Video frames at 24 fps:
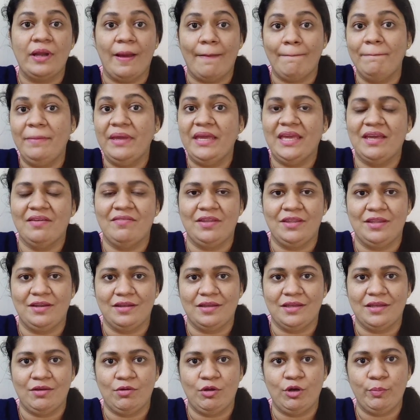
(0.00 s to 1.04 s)
நம்பிக்கை
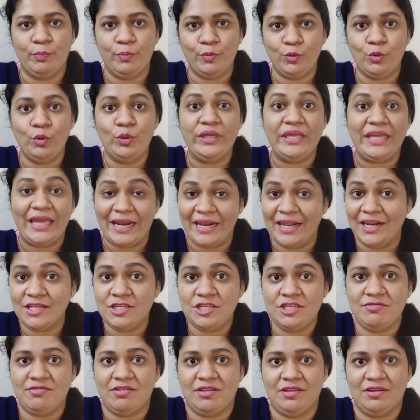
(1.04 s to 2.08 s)
வந்திருக்கு ஒரு புது
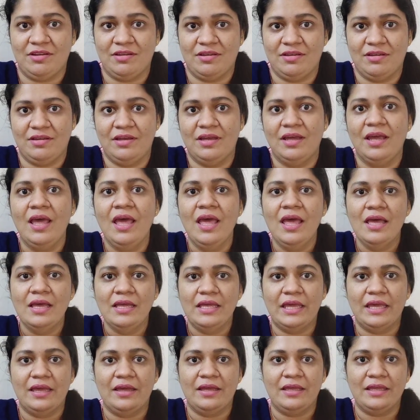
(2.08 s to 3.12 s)
எனர்ஜி வந்திருக்கு
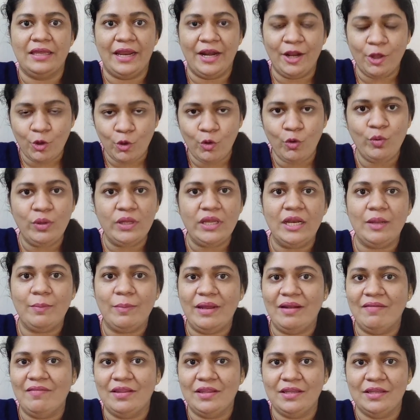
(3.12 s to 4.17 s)
எனக்கும்
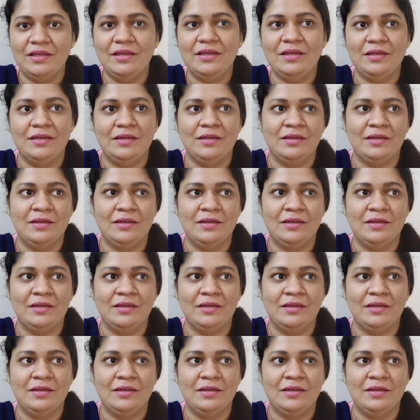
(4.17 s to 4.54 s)
இனிமேல் வந்து